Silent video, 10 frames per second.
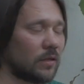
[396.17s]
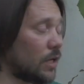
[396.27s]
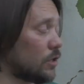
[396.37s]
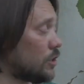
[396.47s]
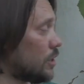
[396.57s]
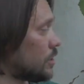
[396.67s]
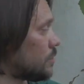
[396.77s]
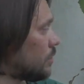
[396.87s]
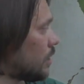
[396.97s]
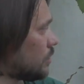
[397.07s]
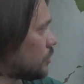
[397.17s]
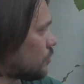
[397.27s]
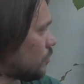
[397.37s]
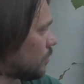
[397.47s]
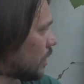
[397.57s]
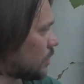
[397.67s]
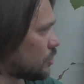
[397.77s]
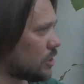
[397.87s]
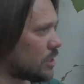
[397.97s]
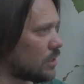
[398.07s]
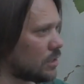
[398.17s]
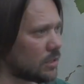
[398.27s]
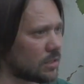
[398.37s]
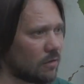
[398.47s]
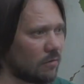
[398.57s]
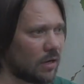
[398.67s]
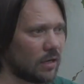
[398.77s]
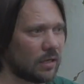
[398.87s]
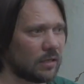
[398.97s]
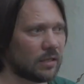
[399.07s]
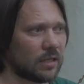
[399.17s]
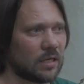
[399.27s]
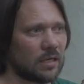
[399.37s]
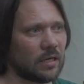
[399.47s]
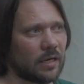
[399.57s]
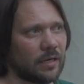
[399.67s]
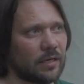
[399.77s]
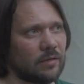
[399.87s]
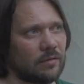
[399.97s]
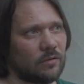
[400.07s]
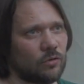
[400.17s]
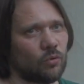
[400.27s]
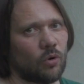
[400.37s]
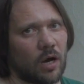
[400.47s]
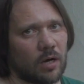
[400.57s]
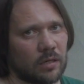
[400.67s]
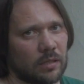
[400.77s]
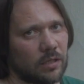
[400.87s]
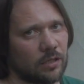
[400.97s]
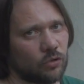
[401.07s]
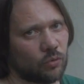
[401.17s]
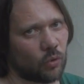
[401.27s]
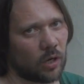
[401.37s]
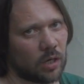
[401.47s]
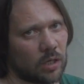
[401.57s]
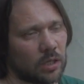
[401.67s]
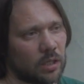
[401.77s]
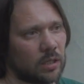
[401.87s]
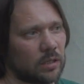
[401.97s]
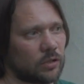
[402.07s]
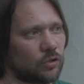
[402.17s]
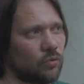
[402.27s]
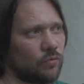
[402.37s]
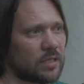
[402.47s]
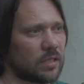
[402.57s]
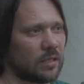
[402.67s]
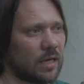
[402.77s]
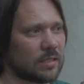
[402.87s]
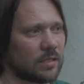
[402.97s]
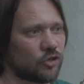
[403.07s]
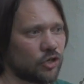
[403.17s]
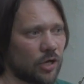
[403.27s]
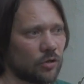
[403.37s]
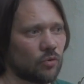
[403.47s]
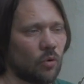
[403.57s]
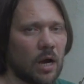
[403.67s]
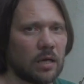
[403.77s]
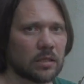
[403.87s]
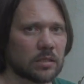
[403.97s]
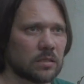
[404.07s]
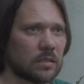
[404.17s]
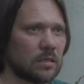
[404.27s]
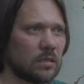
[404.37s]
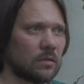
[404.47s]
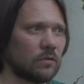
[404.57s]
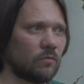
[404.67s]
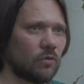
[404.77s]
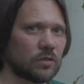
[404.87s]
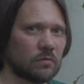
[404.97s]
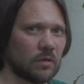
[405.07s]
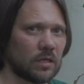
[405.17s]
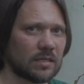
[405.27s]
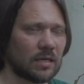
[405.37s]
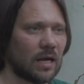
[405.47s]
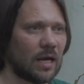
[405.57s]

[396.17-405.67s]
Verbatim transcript: Также я разбирал еще многочисленные слова, такие как э, «дурак» или «дура». «Ду» всегда означает дуальность и двойственность.